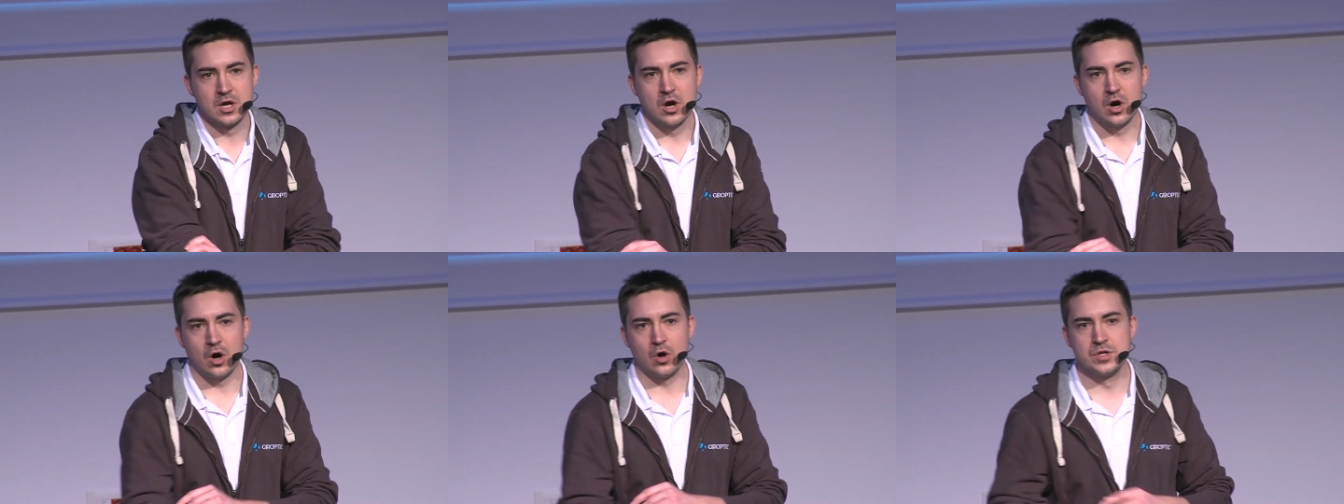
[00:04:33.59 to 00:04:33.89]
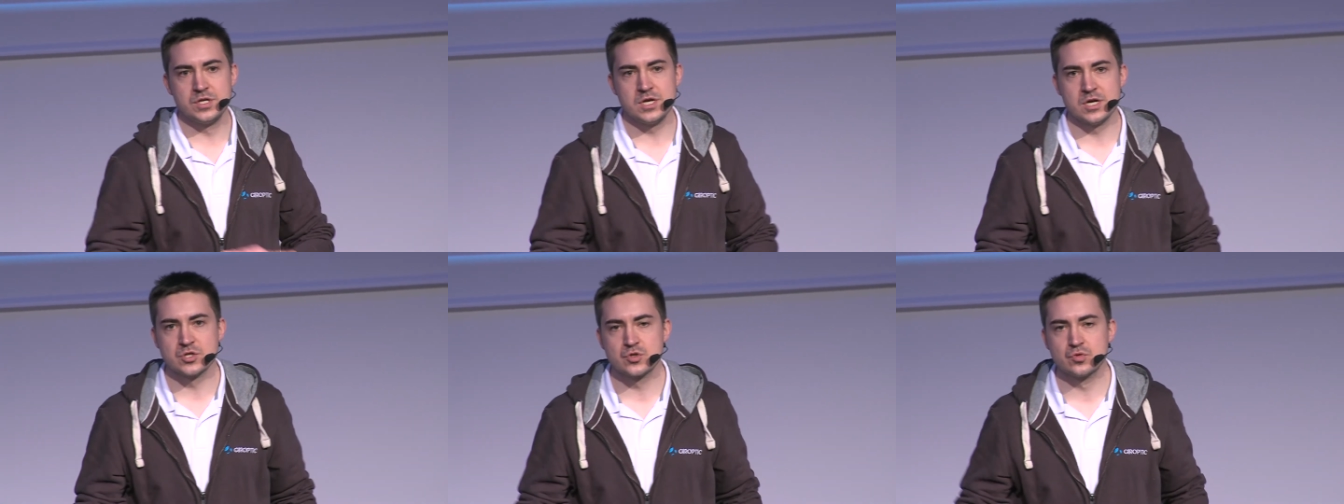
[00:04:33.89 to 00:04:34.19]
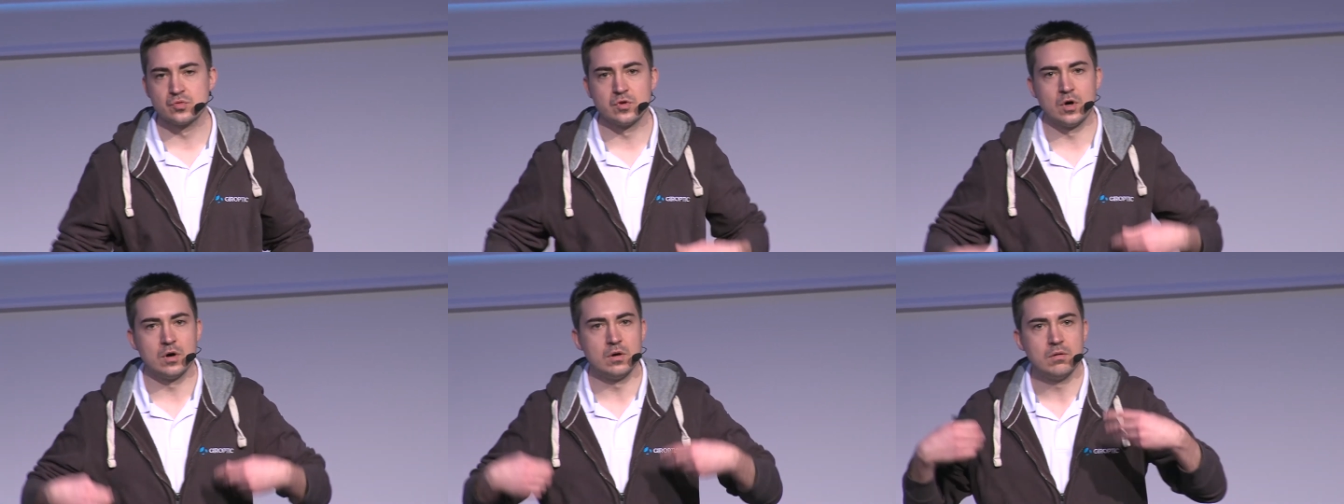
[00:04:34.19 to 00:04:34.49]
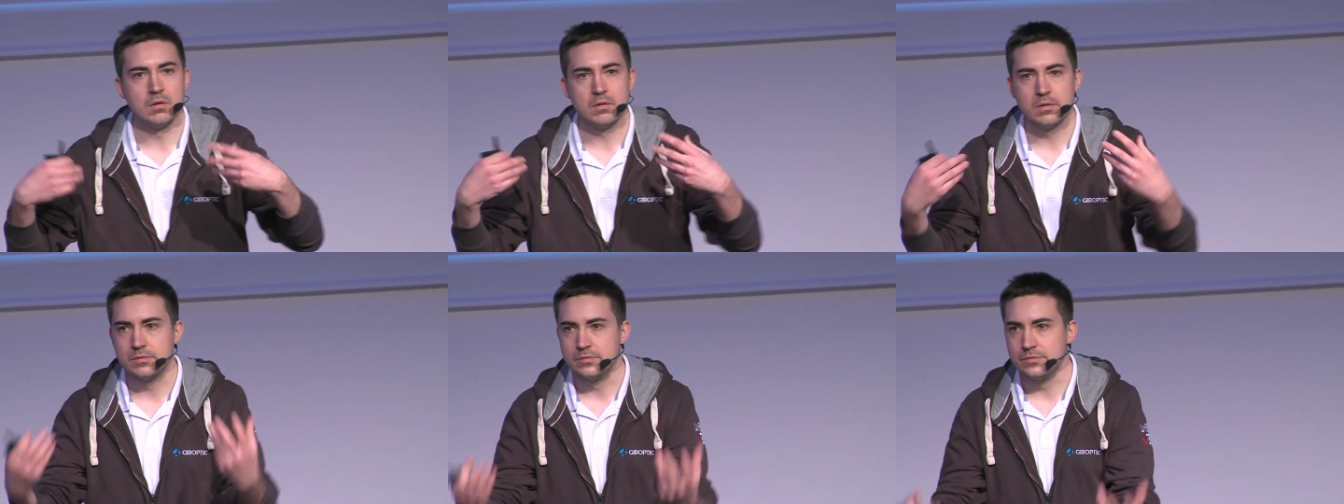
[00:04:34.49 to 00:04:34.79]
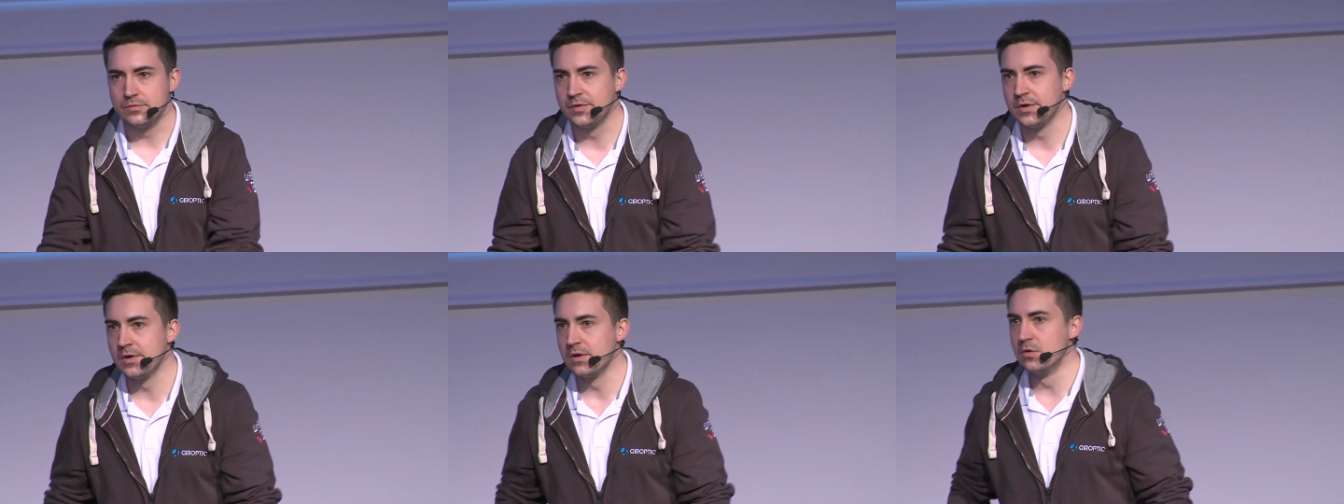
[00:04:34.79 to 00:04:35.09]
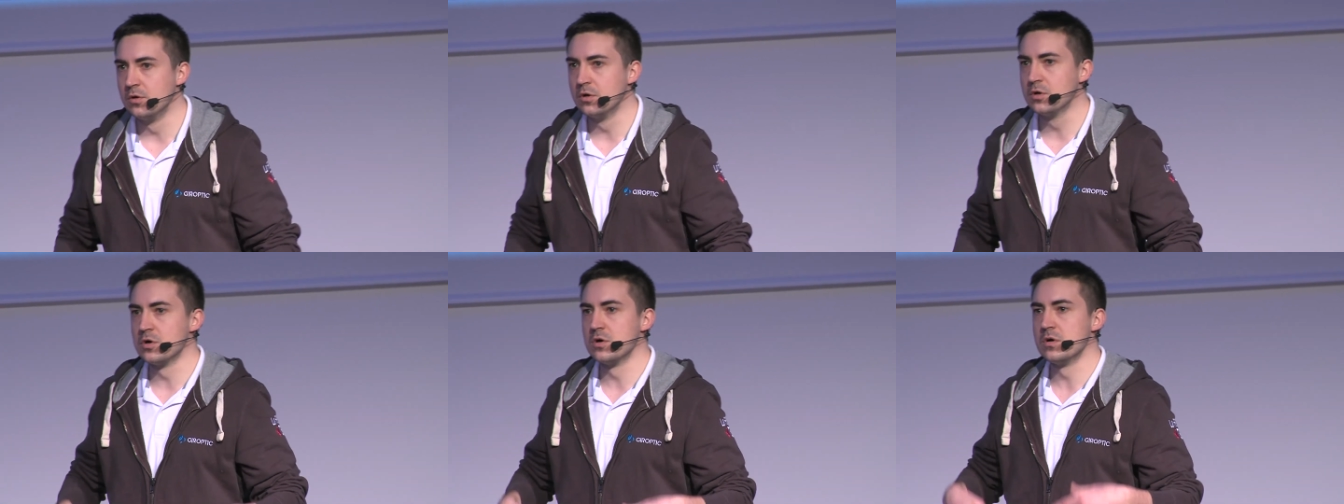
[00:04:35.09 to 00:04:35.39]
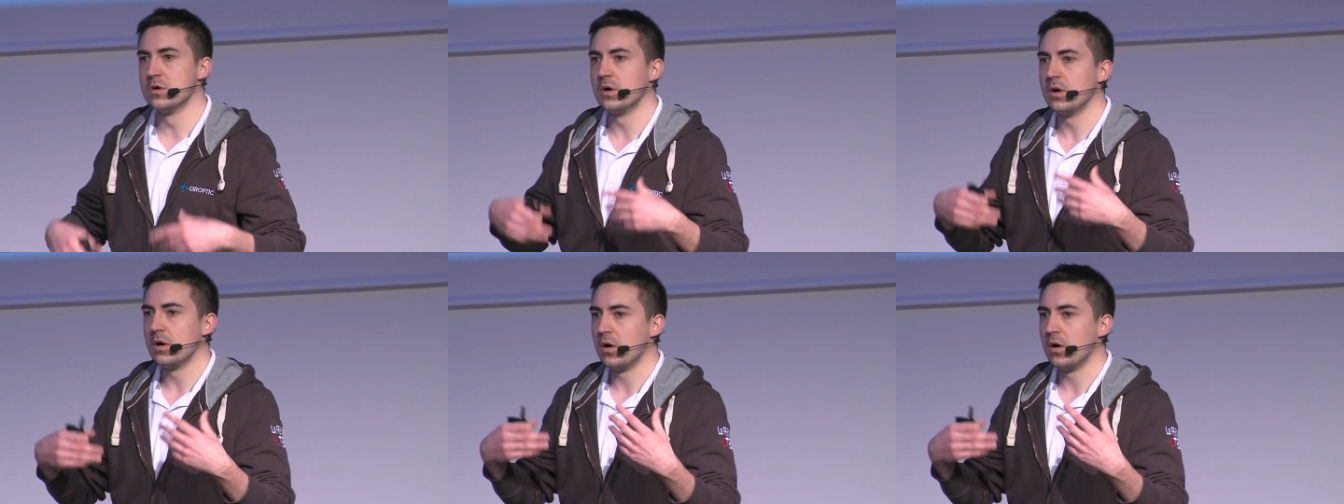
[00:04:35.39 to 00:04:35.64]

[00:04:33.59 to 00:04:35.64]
en y ajoutant des logos,